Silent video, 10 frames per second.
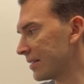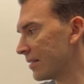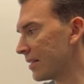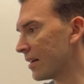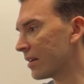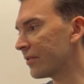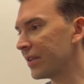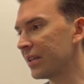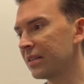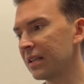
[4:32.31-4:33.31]
hattet
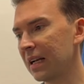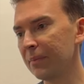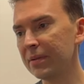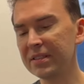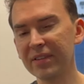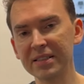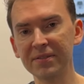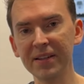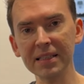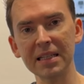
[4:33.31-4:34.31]
irgendwie eine Lampe, die war
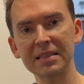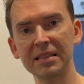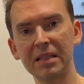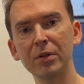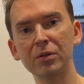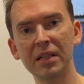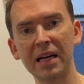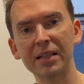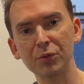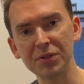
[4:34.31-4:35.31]
defekt, ihr seid damit
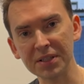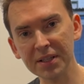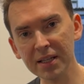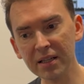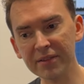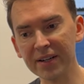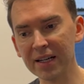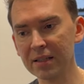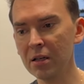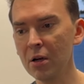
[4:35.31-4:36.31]
lange durch die Gegend
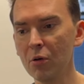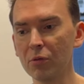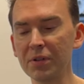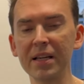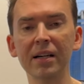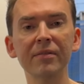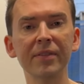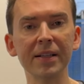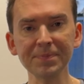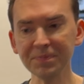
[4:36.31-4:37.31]
gefahren und
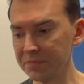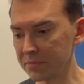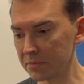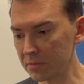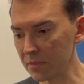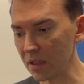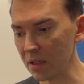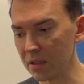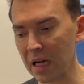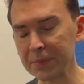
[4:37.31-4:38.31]
irgendwann
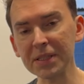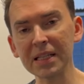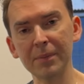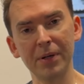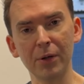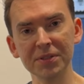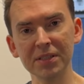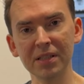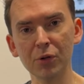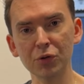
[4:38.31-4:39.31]
habt ihr die Lampe
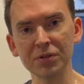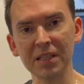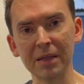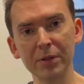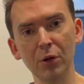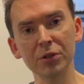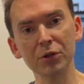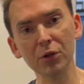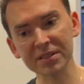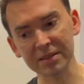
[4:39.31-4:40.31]
ausgetauscht und die Lampe
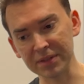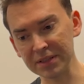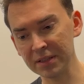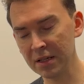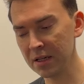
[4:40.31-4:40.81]
leuchtet trotzdem nicht.